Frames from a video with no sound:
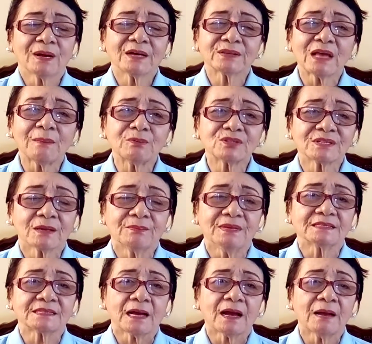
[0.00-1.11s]
Pagkatapos ng
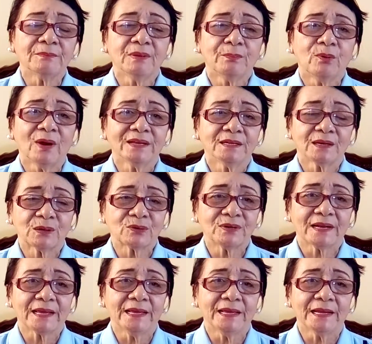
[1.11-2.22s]
misa, kami po ay nagkaroon
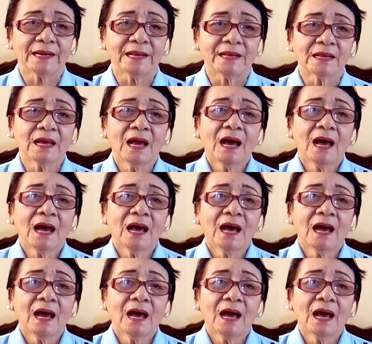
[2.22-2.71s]
ng hearing.